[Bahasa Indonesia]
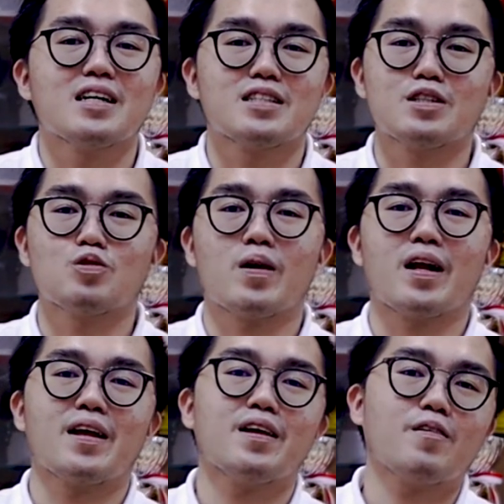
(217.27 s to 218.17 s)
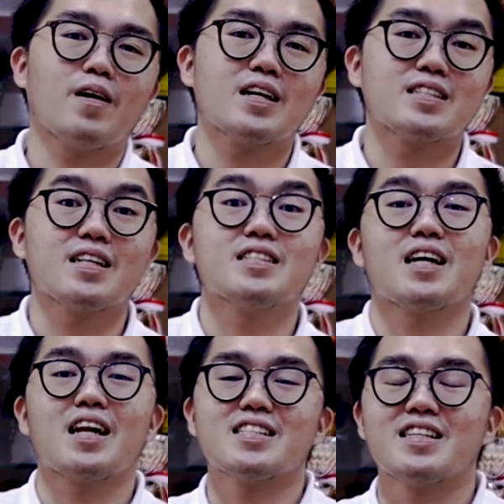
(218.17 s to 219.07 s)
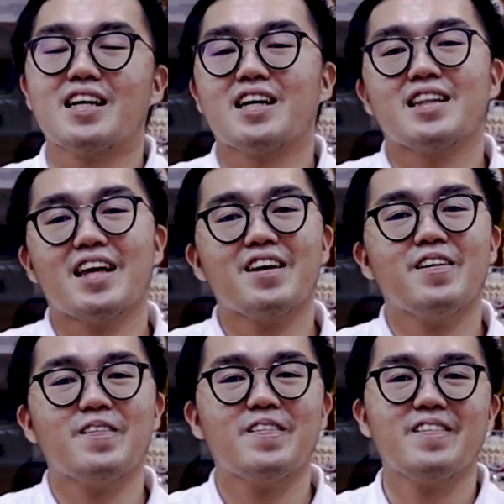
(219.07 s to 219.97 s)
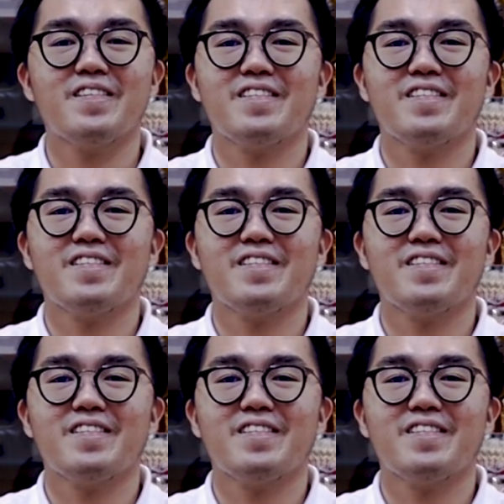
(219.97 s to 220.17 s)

Hasil suaranya juga hasil instalasinya. Thank you.